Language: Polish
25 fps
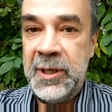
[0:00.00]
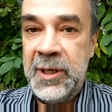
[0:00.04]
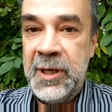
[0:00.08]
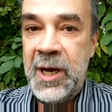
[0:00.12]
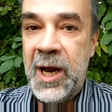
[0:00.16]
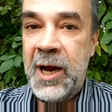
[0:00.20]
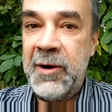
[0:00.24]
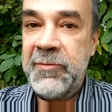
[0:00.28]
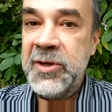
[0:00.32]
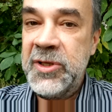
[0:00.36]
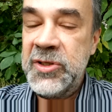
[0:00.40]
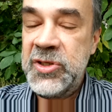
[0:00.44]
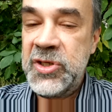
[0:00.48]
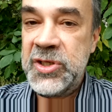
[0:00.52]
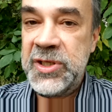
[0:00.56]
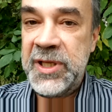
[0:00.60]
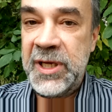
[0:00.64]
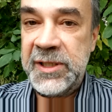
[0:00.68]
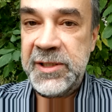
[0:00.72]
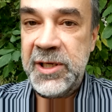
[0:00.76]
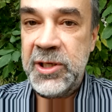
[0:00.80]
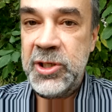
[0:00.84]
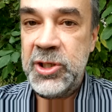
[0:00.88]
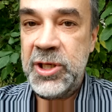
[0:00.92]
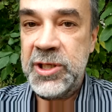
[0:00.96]
A więc
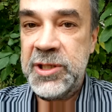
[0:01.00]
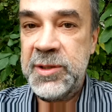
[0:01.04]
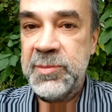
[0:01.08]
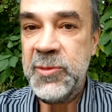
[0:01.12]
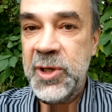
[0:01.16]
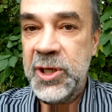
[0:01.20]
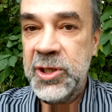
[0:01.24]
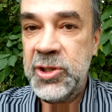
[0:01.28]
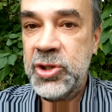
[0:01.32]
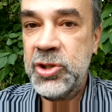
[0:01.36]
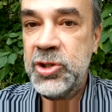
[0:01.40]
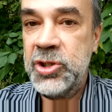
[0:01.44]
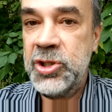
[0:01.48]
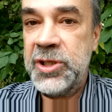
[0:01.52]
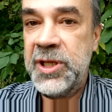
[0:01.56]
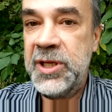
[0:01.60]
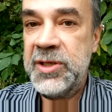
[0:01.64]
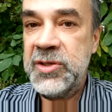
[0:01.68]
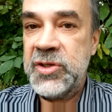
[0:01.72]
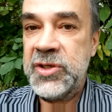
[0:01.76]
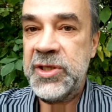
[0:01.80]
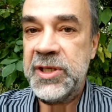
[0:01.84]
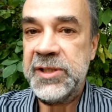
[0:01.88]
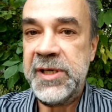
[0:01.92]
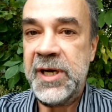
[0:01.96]
staraj się zmniejszyć ten
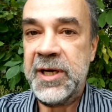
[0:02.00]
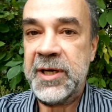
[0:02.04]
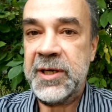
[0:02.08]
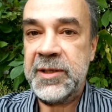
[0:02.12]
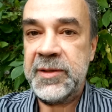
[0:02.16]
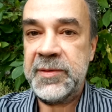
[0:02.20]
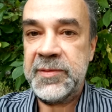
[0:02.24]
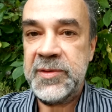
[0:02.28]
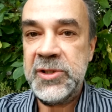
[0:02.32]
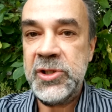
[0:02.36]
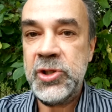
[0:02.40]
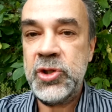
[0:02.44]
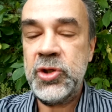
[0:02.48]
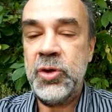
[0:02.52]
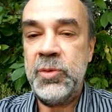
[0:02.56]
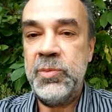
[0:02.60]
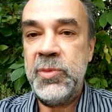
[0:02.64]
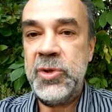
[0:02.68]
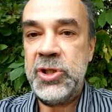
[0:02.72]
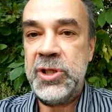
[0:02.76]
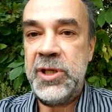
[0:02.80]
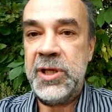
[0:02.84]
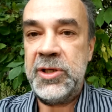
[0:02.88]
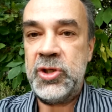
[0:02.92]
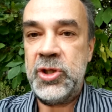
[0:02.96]
strach. Zresztą
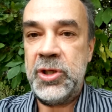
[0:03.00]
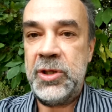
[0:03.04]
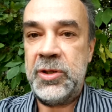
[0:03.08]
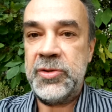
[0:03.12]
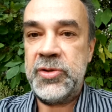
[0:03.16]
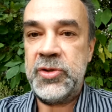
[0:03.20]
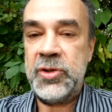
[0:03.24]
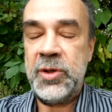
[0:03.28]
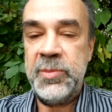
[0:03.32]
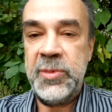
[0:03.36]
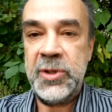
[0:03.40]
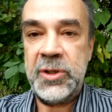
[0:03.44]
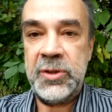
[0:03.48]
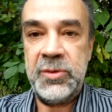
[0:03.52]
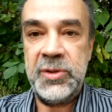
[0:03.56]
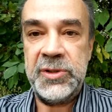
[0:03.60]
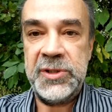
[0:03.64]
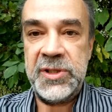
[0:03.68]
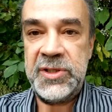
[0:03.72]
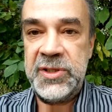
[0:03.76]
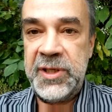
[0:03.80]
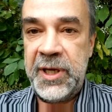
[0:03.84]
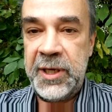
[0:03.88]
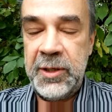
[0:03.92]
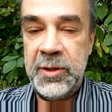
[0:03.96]
myślę, że osoby, które
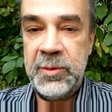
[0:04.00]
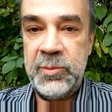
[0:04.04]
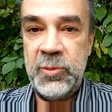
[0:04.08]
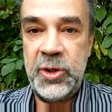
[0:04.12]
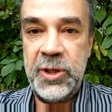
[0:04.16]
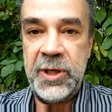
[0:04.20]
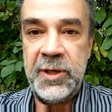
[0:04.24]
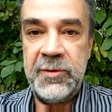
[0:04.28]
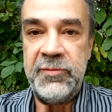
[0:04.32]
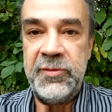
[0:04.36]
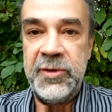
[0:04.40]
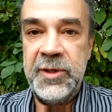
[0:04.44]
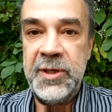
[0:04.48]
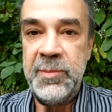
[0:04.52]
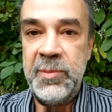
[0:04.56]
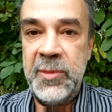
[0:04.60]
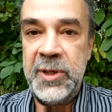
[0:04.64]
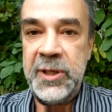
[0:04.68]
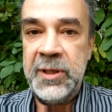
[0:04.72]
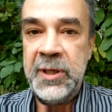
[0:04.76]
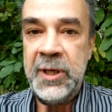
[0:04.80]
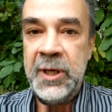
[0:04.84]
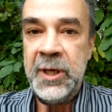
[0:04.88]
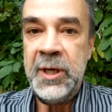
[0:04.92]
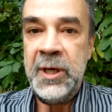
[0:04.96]
znają moje
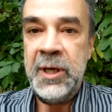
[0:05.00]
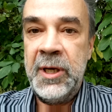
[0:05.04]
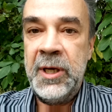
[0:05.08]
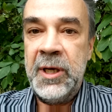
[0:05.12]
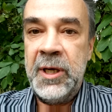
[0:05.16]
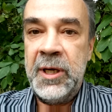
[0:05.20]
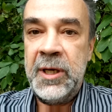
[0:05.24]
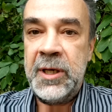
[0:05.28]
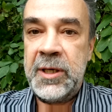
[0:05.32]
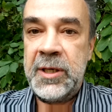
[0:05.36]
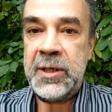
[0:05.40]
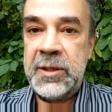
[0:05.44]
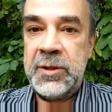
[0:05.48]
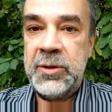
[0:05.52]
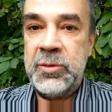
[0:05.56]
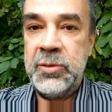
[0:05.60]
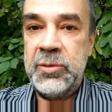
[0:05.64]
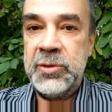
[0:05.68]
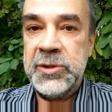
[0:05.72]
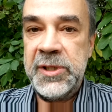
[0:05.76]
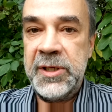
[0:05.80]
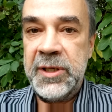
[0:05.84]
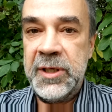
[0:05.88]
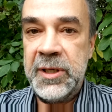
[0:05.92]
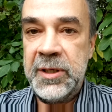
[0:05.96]
filmy,
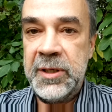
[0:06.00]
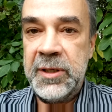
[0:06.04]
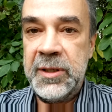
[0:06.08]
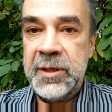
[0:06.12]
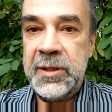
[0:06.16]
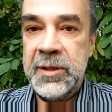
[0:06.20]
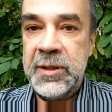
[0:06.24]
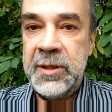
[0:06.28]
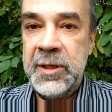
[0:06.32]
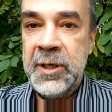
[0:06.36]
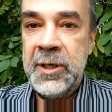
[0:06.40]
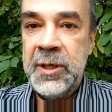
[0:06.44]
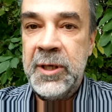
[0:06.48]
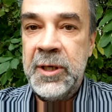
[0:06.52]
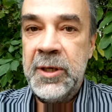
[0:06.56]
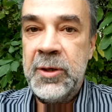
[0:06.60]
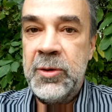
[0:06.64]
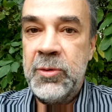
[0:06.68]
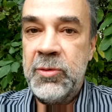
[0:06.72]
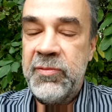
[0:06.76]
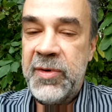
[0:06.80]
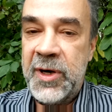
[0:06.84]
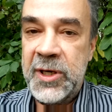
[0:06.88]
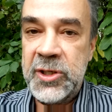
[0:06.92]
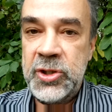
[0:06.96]
które
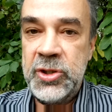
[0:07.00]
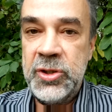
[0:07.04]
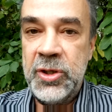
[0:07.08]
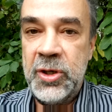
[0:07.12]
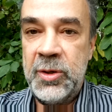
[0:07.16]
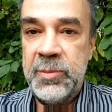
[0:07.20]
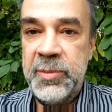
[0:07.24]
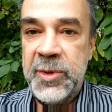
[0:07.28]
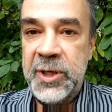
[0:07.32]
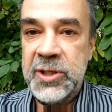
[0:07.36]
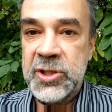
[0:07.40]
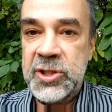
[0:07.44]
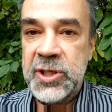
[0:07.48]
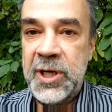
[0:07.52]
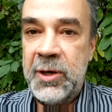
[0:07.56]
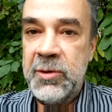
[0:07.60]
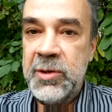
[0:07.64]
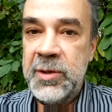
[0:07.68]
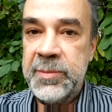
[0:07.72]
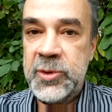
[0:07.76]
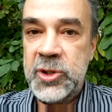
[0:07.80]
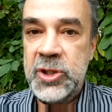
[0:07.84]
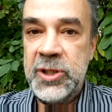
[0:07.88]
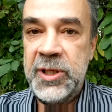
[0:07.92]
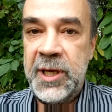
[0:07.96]
uważnie obejrzały
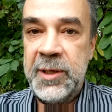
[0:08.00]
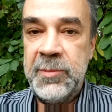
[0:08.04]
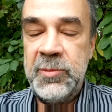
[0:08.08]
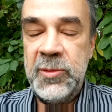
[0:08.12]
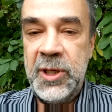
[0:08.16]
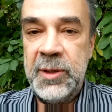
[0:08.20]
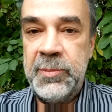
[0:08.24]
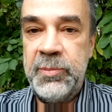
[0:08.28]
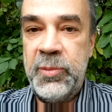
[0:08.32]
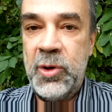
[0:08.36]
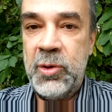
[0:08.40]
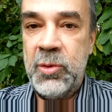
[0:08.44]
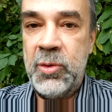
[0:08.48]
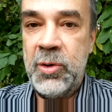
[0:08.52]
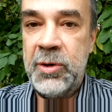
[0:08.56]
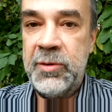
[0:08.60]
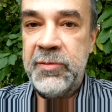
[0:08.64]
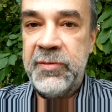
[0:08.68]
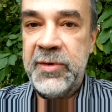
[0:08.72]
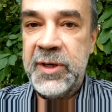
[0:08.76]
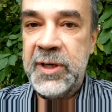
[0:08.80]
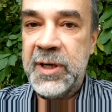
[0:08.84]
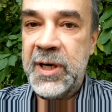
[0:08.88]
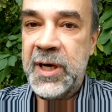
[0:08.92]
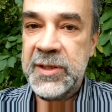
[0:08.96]
przynajmniej
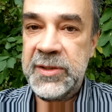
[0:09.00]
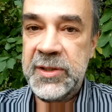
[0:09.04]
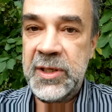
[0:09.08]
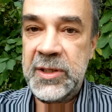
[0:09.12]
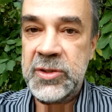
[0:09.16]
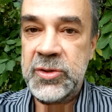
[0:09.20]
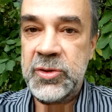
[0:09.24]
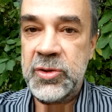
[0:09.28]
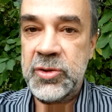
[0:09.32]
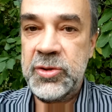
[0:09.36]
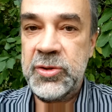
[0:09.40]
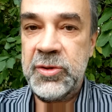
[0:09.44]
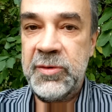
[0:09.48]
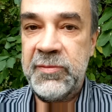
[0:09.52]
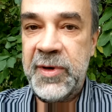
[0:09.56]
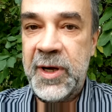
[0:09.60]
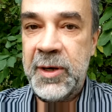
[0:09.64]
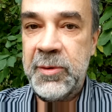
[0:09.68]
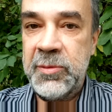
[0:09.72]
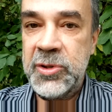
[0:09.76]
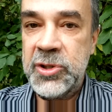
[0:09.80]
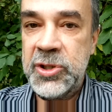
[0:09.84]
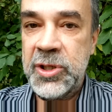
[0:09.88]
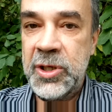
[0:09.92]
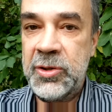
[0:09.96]
połowę, a
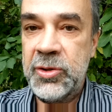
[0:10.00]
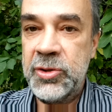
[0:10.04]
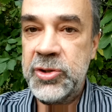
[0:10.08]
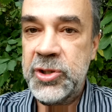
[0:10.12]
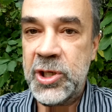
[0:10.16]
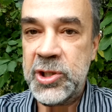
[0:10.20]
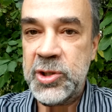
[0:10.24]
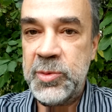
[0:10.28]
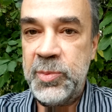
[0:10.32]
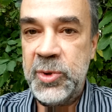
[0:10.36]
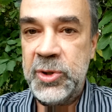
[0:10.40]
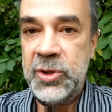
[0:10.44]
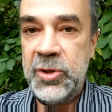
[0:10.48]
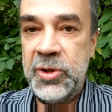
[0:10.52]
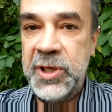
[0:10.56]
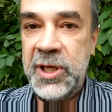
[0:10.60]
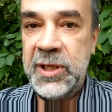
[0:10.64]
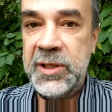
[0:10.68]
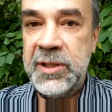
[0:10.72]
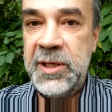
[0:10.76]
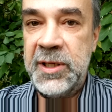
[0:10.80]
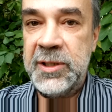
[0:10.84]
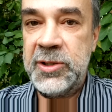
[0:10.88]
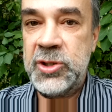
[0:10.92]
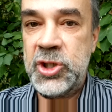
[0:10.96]
zastosowały się chociażby do
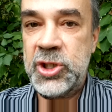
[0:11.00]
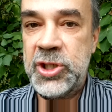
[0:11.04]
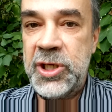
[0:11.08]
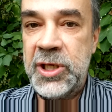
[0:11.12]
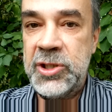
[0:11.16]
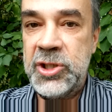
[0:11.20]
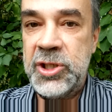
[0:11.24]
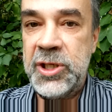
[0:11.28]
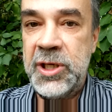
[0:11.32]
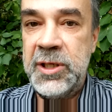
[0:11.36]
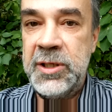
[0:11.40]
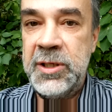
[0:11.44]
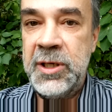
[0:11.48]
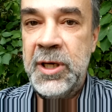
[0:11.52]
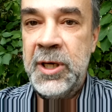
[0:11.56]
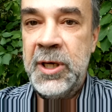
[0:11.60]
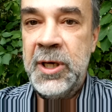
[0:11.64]
jednej trzeciej,